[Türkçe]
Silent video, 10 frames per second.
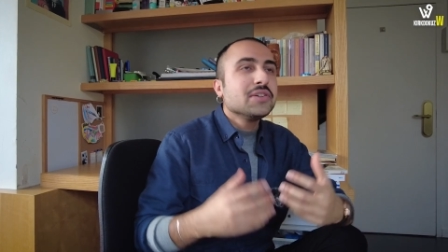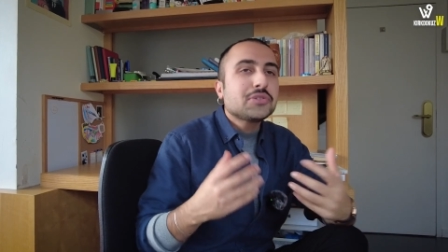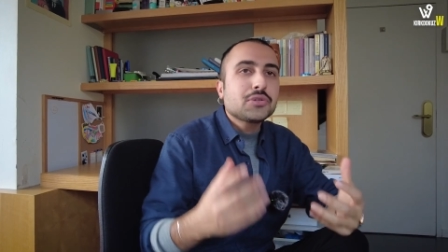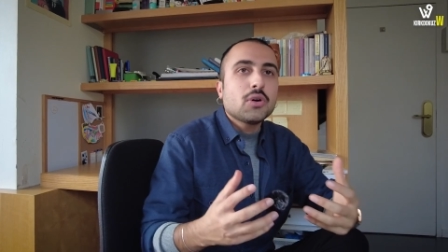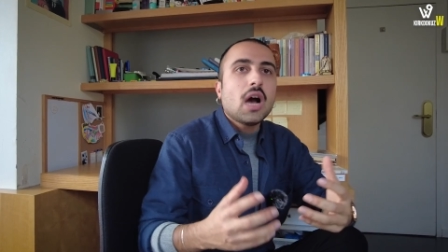
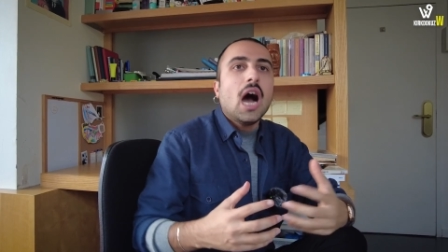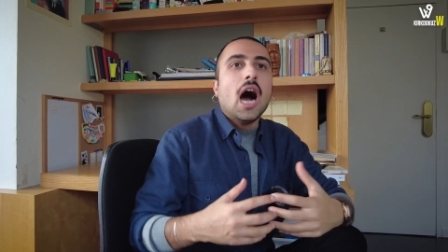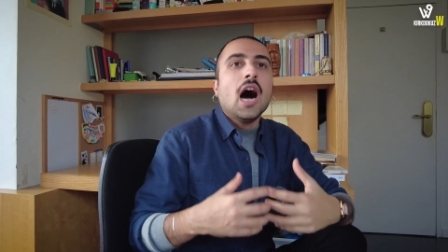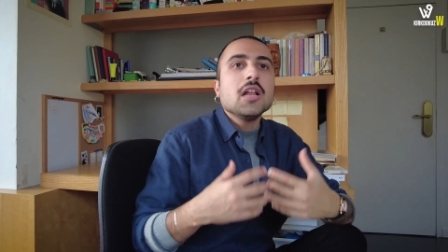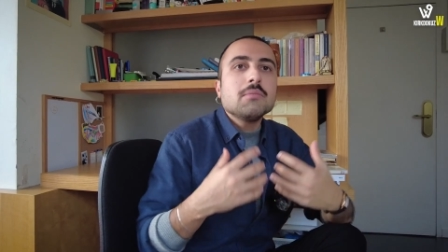Şu,
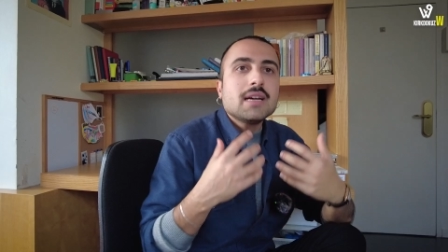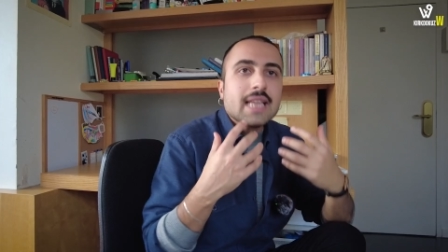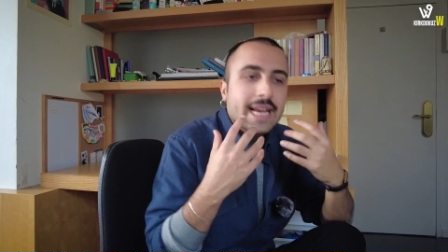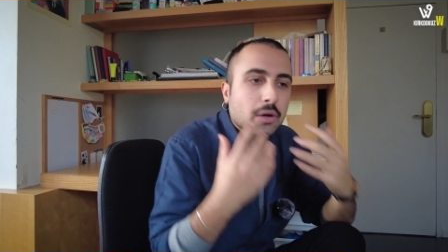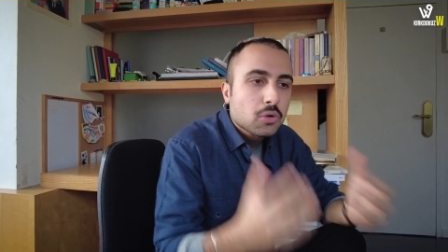Alman
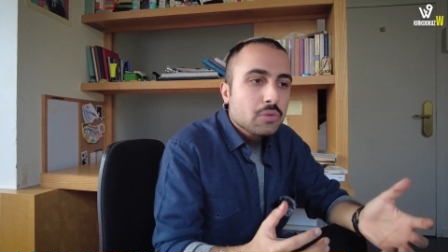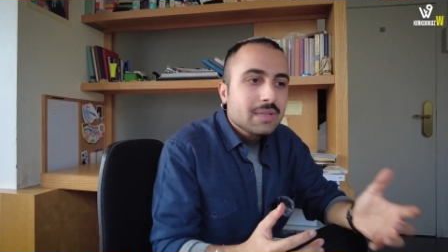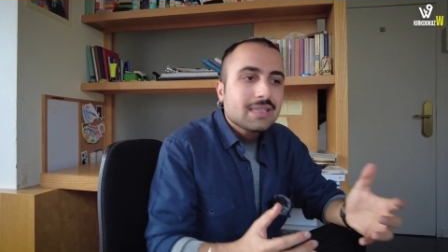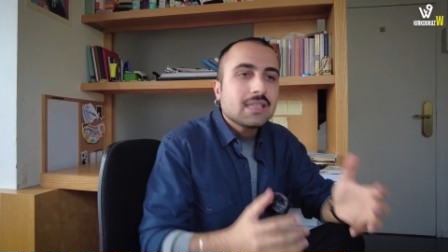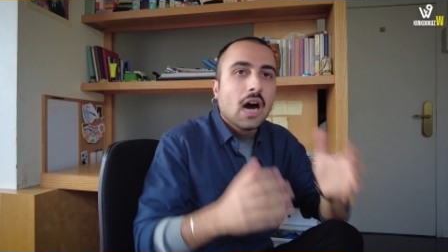
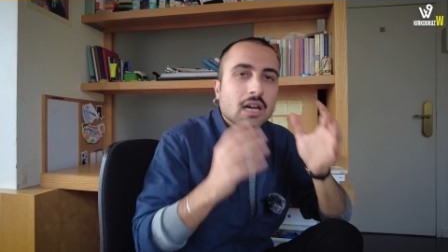ekonomisini